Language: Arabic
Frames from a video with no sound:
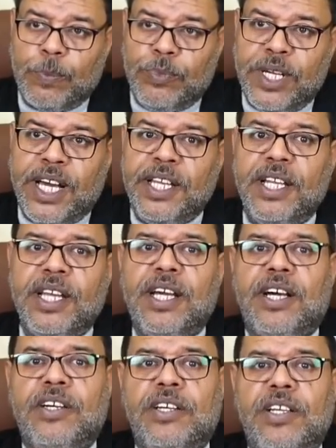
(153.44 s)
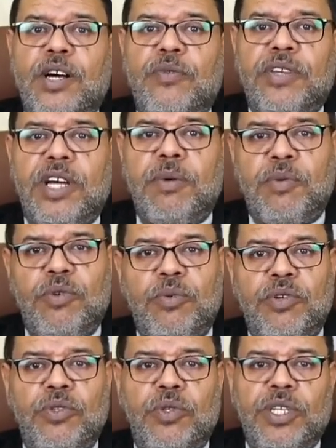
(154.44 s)
يعني ايه لا يحق له في امر من
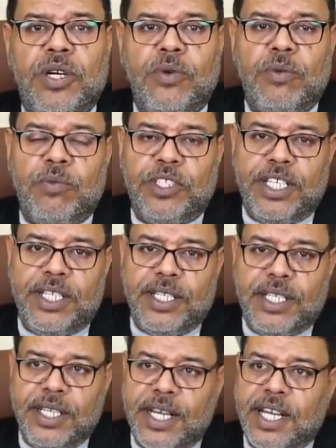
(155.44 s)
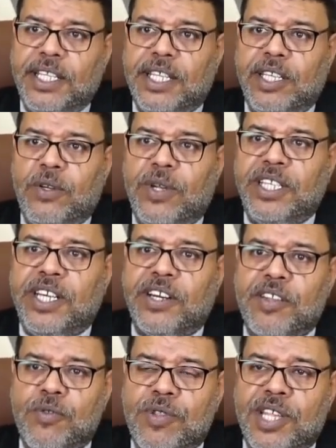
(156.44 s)
امور الدنيا والدين يعني انت دلوقتي جه
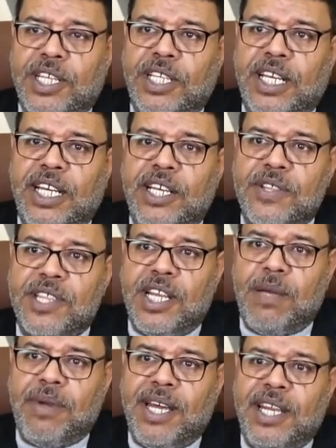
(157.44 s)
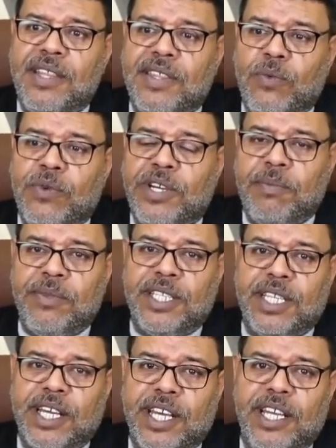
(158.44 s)
الرسول صلى الله عليه وسلم قال لي زوج
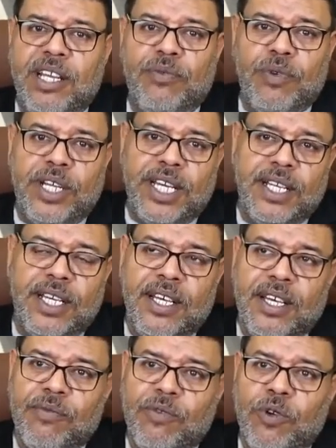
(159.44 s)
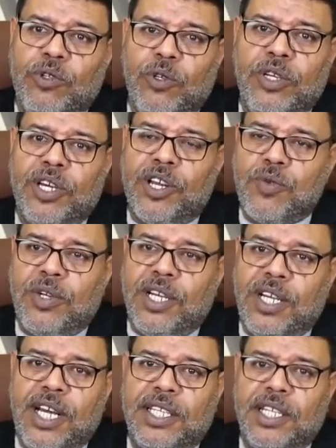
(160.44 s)
ابنتك الى فلان فقلت له يا رسول
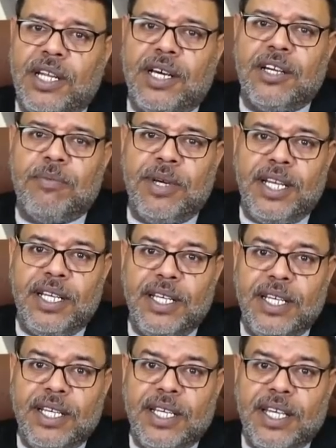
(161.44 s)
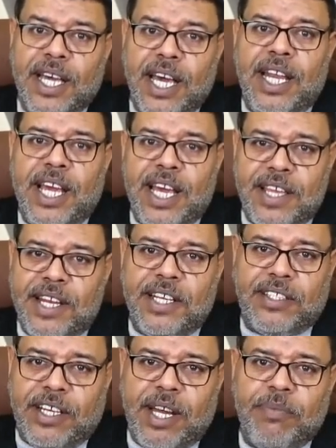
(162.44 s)
الله انا لا اقبل نعم. هل هذا انا
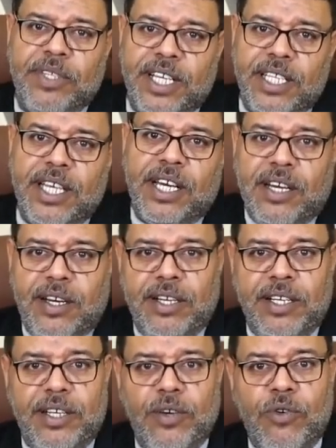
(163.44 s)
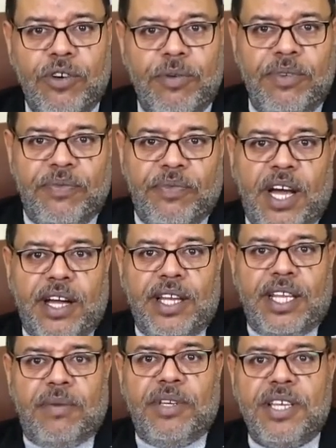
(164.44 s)
ارتكبت كده جرم في حق
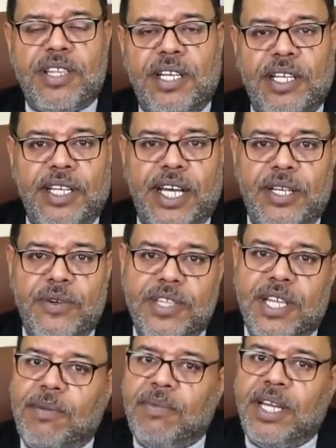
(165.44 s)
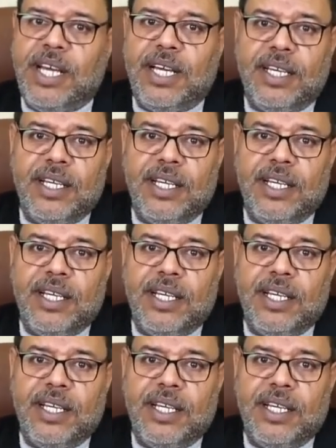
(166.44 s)
النبي صلى الله عليه وسلم لا